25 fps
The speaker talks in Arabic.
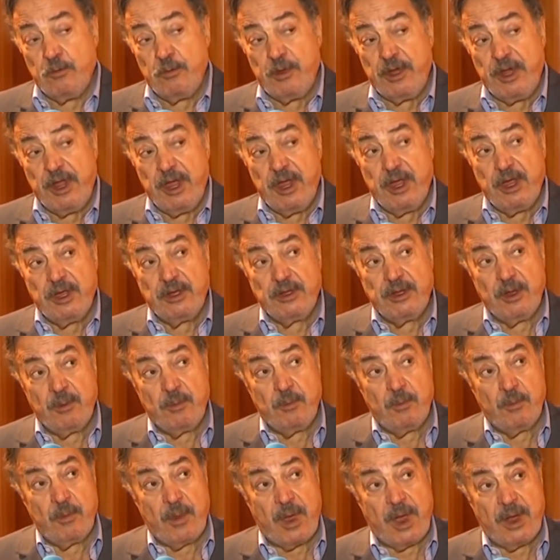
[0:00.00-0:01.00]
بني
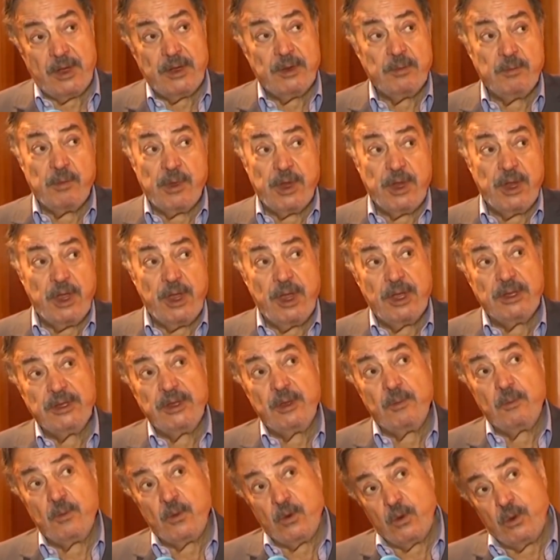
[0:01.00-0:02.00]
آدم عن بني
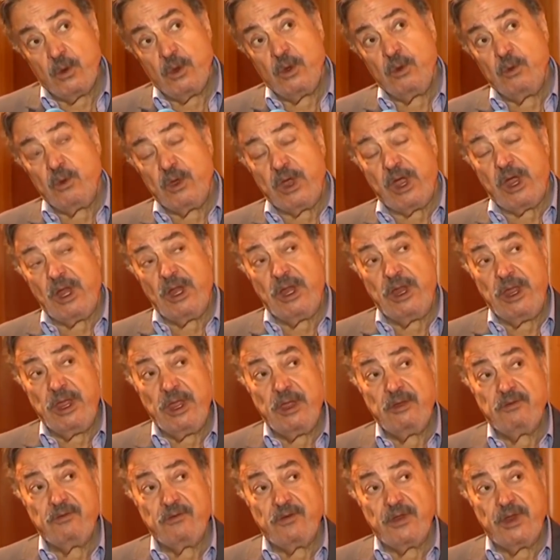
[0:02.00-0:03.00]
آدم
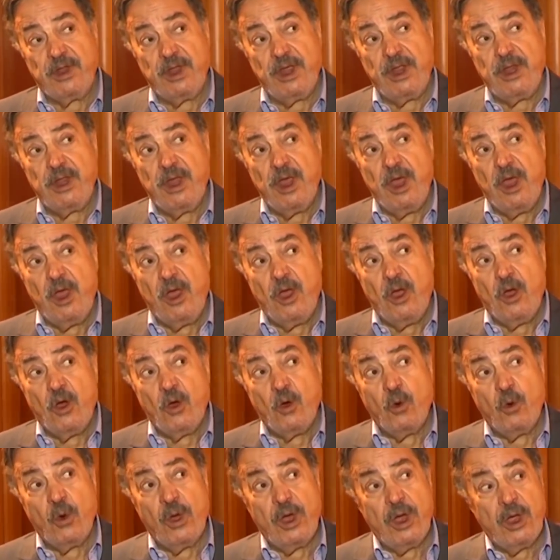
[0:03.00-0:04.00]
ويخليه فنان
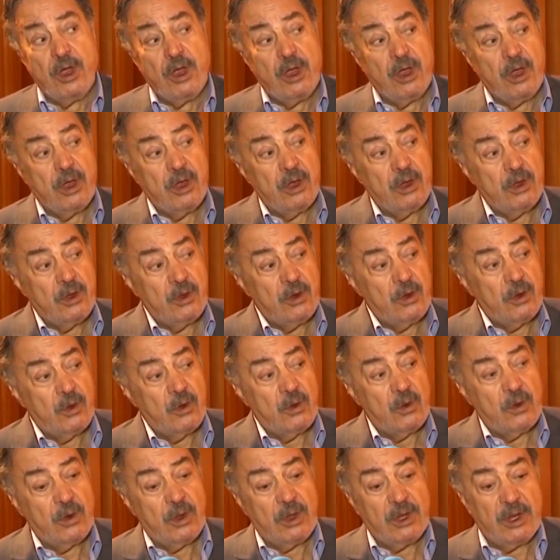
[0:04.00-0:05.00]
هو
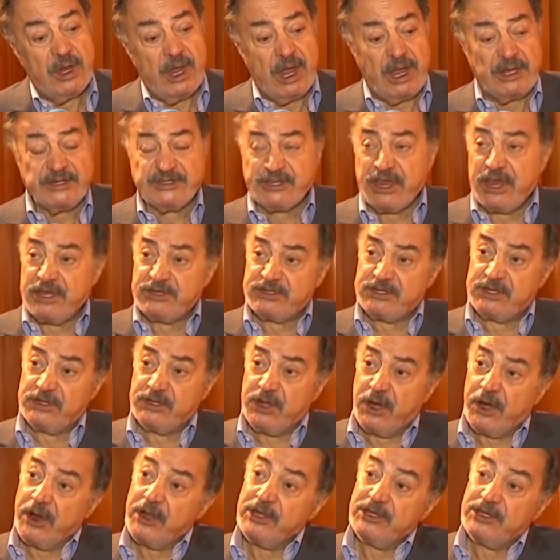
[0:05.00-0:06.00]
الإحساس
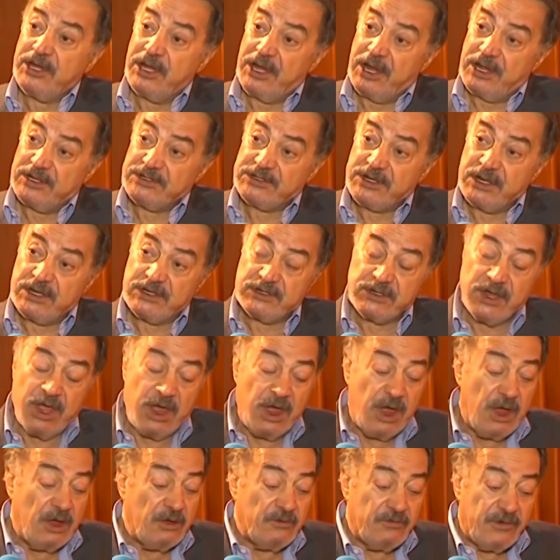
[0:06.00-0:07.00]
درجة الإحساس
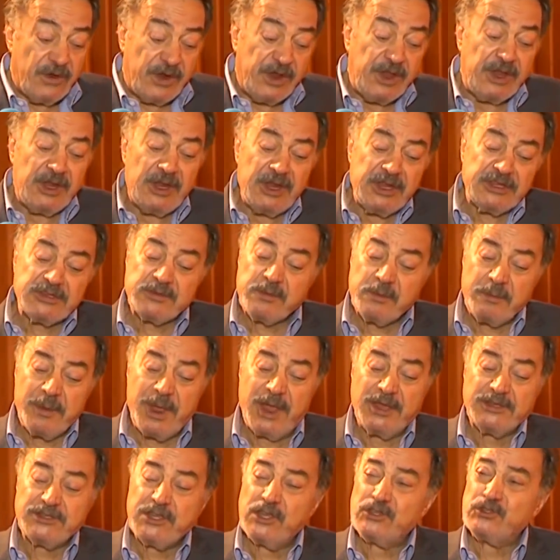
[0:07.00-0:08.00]
الفنان لازم
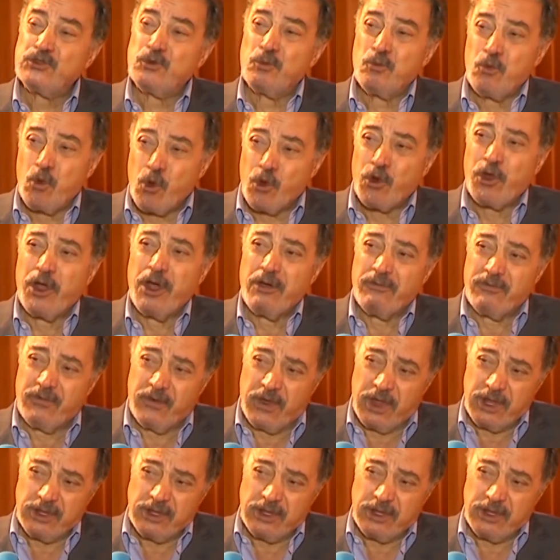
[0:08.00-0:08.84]
يبقى إحساسه مرهف